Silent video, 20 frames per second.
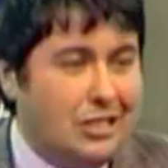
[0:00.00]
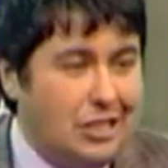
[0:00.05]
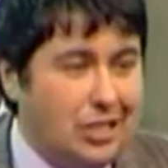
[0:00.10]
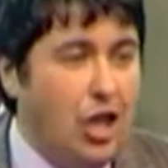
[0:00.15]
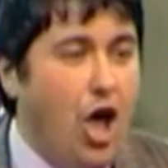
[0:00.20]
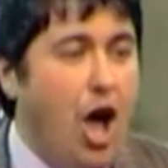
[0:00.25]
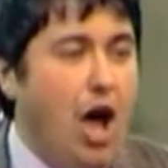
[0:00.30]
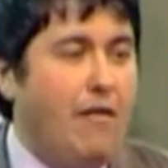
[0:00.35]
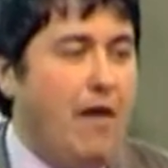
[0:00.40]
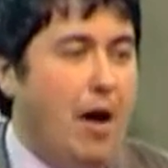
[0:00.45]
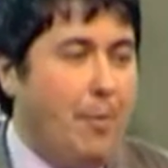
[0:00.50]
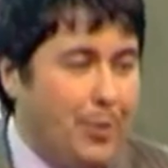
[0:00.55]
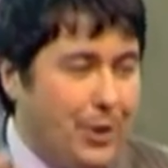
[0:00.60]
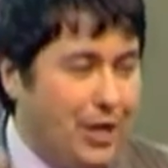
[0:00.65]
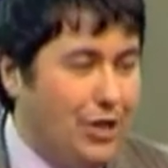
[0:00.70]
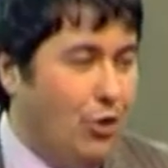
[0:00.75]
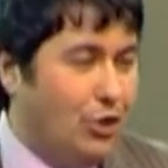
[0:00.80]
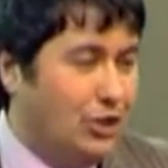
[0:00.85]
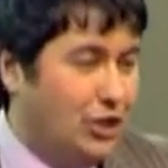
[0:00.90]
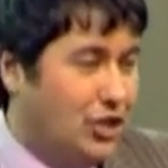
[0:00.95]
слово
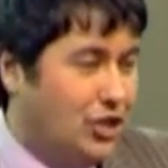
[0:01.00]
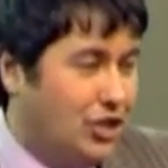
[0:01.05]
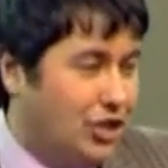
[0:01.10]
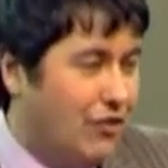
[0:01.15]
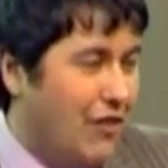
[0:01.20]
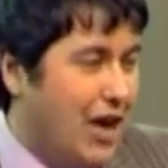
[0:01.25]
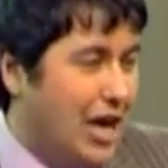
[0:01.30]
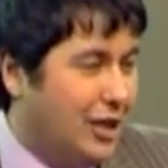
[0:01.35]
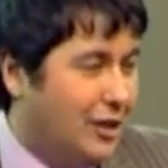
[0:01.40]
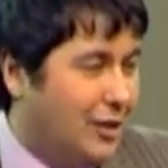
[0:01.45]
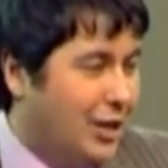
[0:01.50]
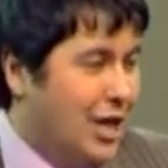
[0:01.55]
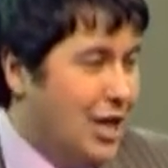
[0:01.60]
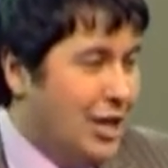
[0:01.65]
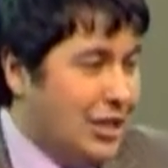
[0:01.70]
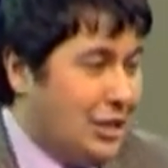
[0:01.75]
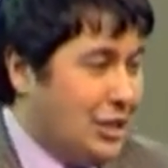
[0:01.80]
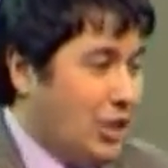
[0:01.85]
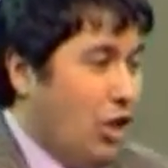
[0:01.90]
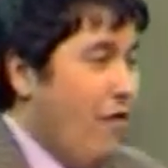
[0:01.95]
приносит свет,
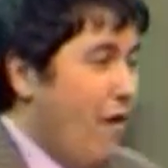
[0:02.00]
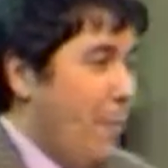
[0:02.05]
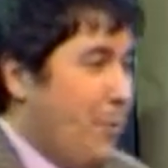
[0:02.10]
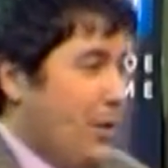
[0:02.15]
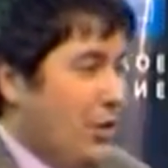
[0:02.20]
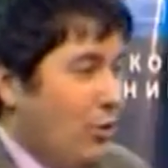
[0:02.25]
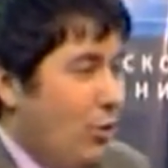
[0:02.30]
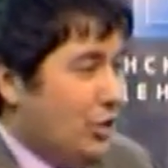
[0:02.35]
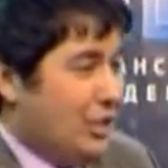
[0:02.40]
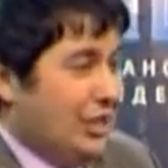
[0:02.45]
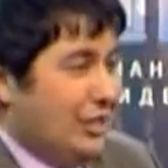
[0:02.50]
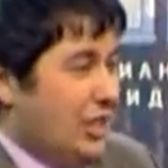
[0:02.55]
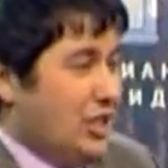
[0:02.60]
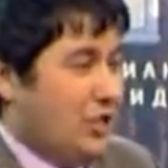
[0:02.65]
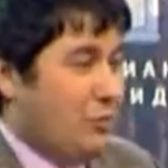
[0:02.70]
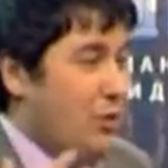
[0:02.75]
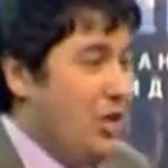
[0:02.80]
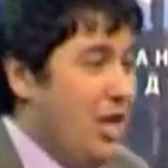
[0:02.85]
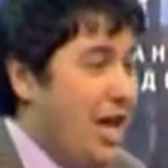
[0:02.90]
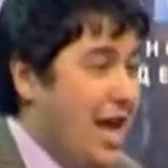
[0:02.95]
слово приносит
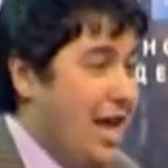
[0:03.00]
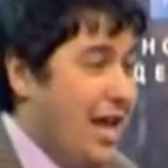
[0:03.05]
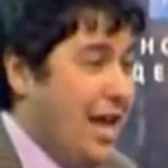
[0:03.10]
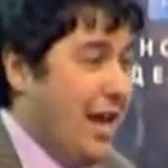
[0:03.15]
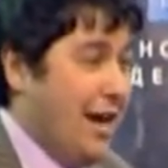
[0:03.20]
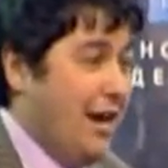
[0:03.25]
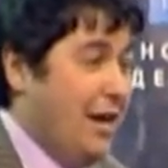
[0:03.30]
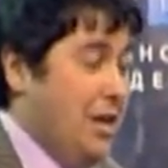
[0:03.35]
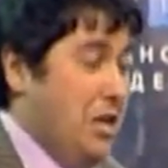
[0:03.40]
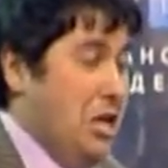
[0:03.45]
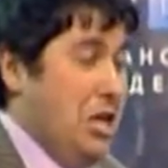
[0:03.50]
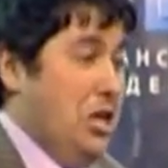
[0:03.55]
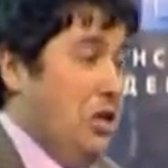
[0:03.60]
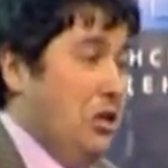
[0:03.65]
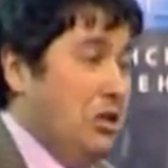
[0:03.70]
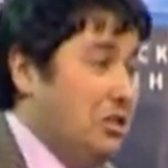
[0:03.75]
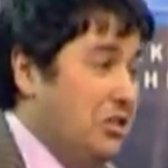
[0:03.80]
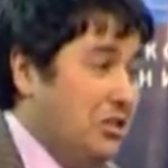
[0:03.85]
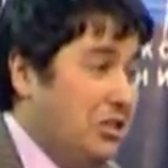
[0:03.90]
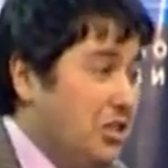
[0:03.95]
изменения.
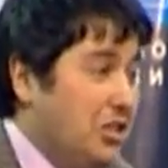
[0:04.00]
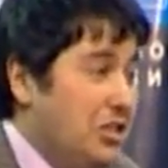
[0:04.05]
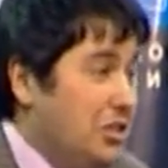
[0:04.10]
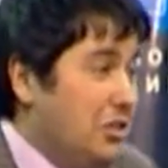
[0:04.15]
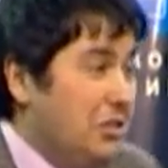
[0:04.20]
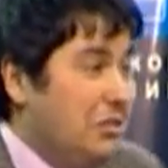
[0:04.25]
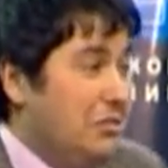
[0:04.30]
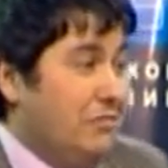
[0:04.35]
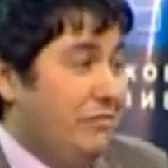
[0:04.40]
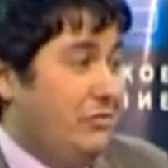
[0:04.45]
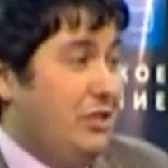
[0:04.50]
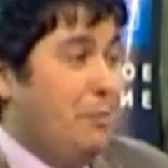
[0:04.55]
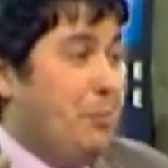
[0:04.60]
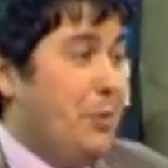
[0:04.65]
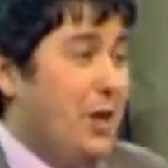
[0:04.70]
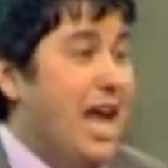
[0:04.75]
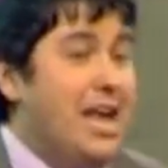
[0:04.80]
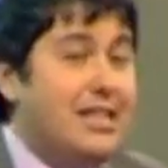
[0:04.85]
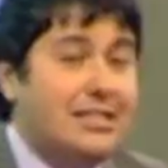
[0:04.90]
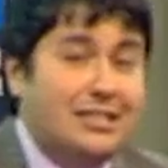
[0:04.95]
Ты в
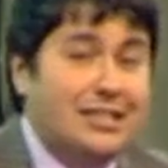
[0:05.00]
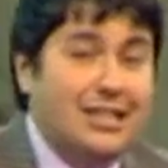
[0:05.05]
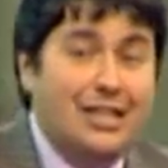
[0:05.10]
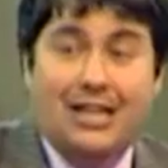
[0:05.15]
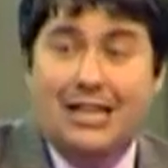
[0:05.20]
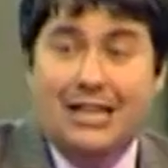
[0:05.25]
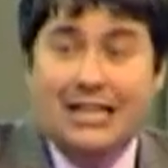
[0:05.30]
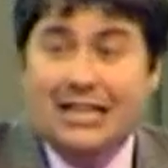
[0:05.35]
депрессии,